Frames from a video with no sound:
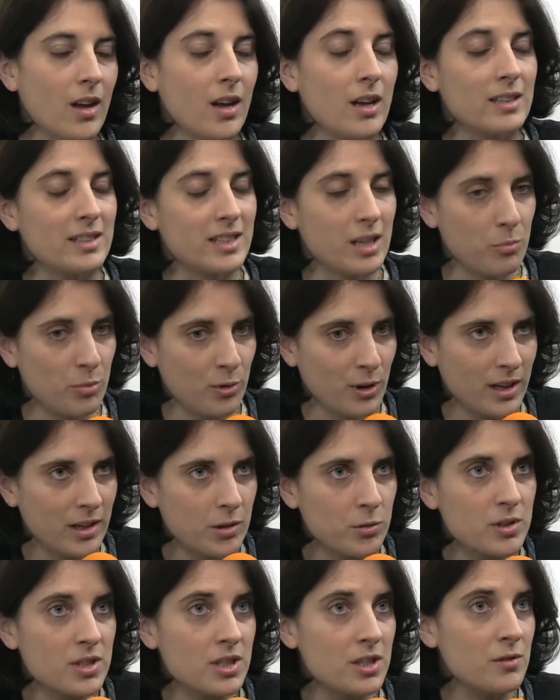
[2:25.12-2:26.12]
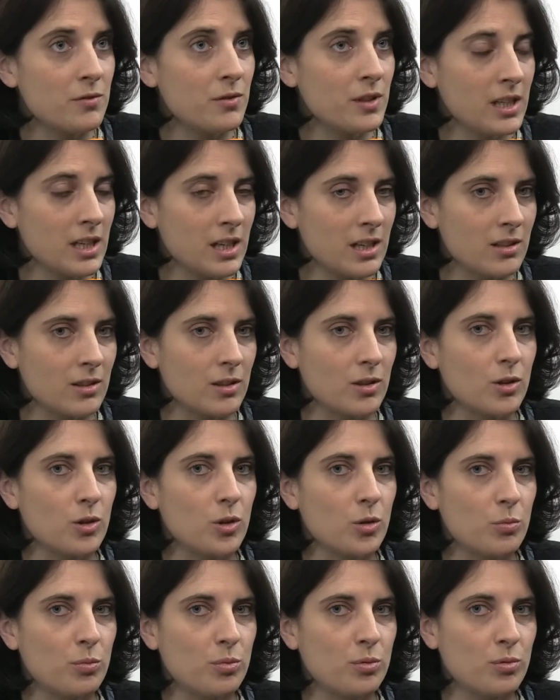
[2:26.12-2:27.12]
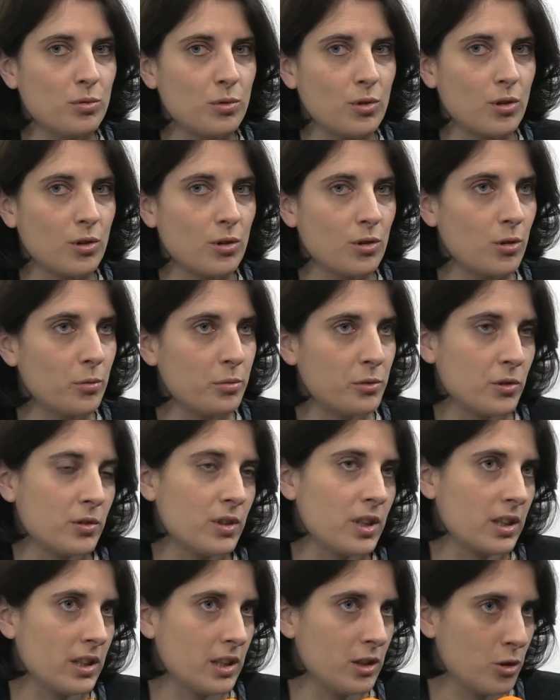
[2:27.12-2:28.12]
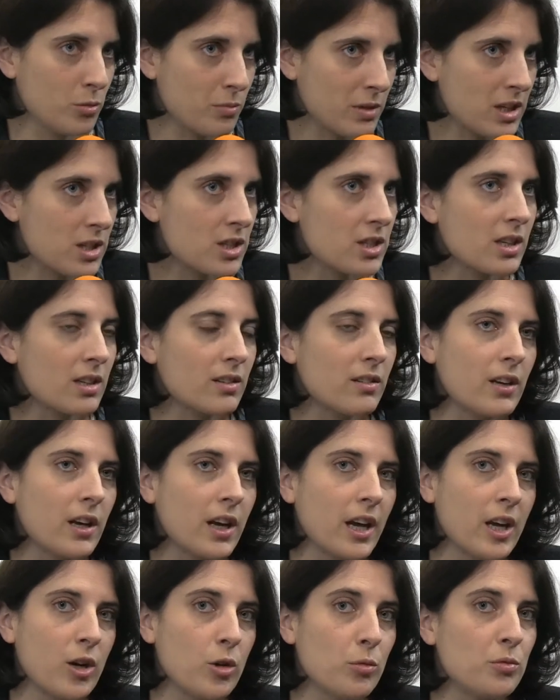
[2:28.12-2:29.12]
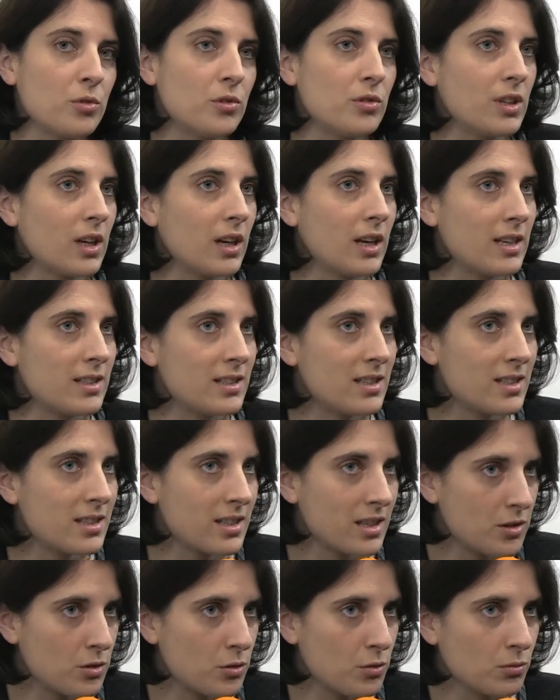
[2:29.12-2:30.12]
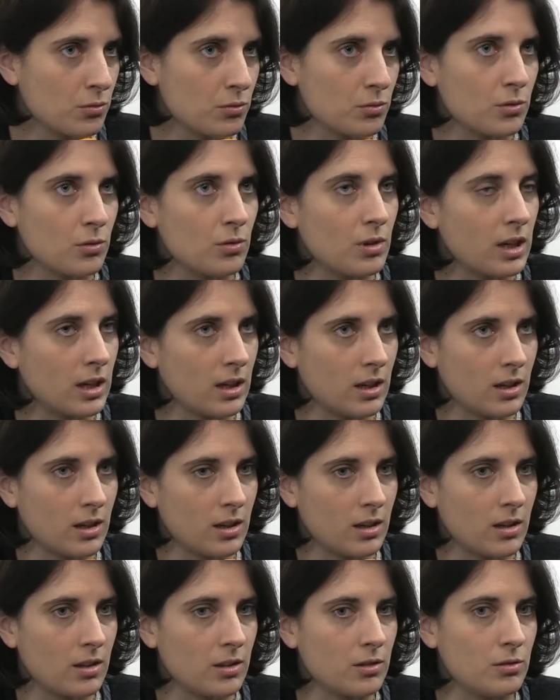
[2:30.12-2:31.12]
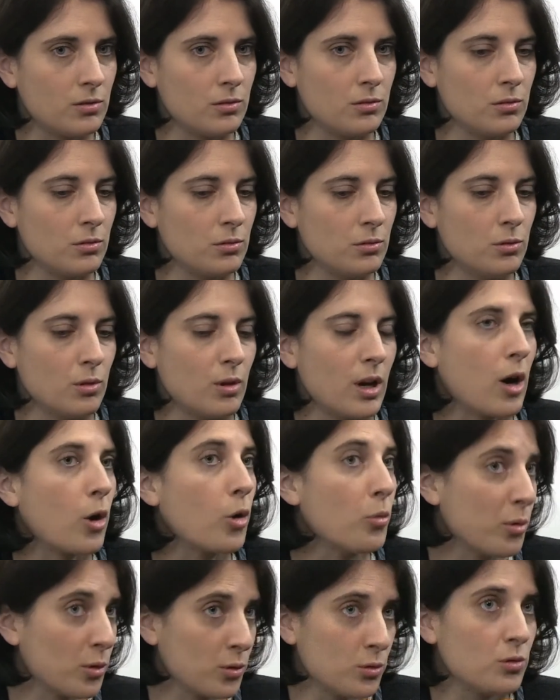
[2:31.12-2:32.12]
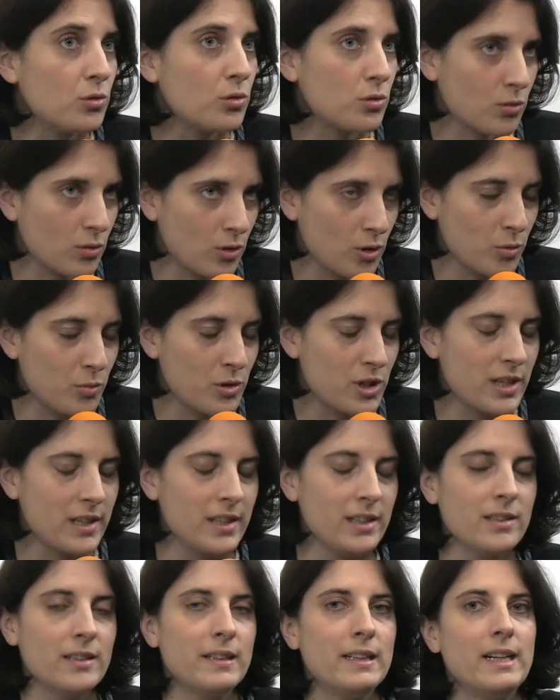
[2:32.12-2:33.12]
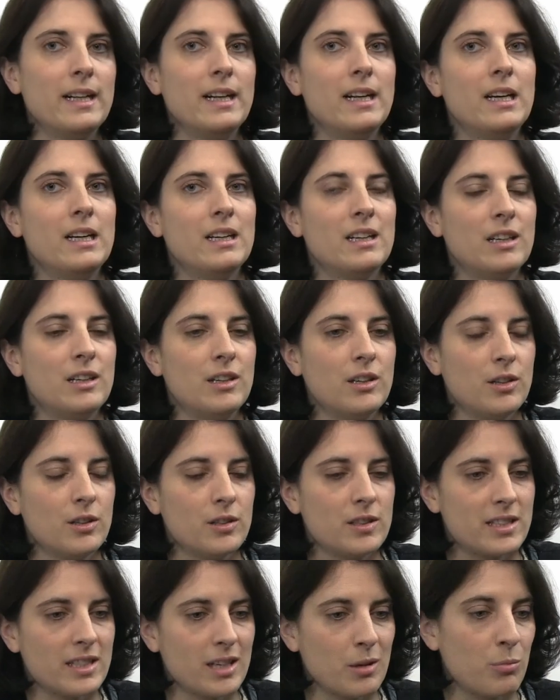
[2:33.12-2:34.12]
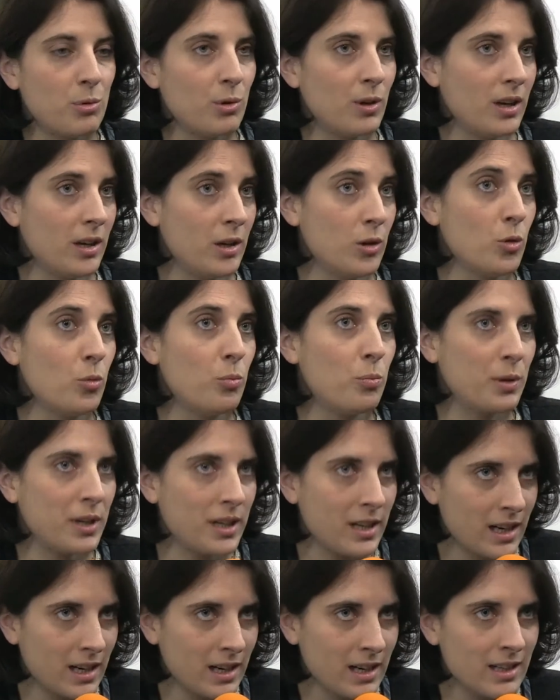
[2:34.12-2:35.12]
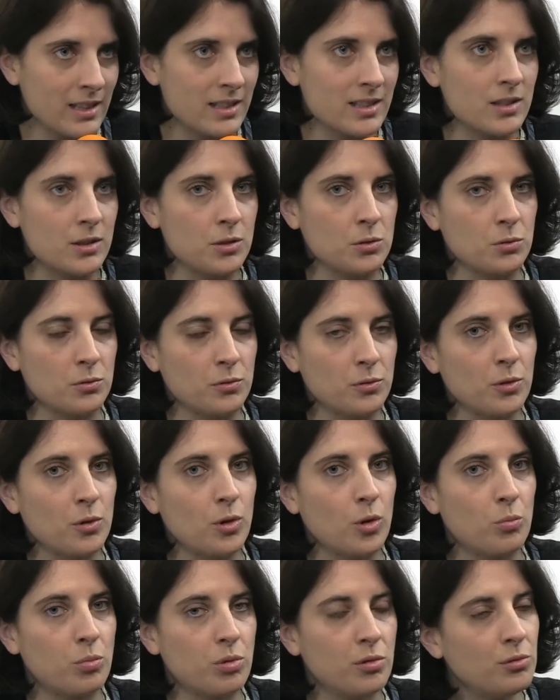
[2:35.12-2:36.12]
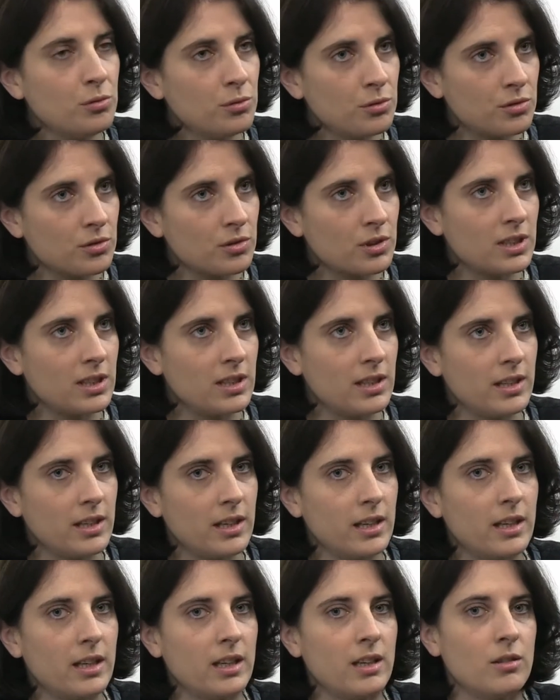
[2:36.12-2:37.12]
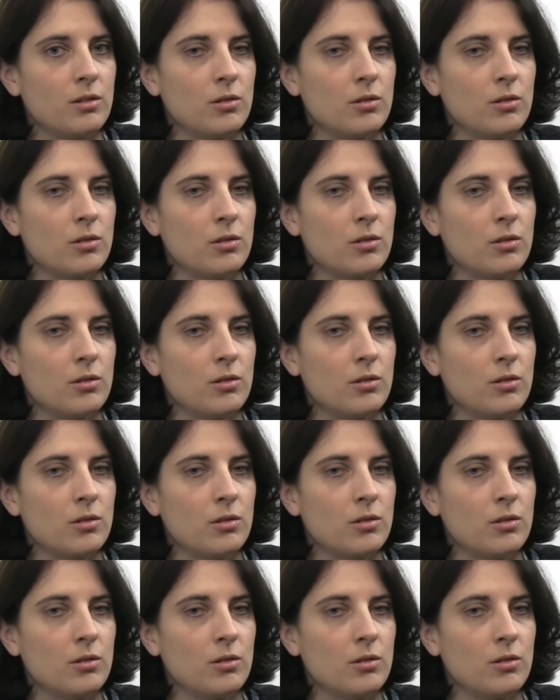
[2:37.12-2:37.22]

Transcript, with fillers: Ça peut aller au civil euh, pour euh, obtenir des dommages et intérêts et obtenir la cessation de la, reproduction de l'objet. Euh, ça peut aller au pénal si on veut en plus qu'il y ait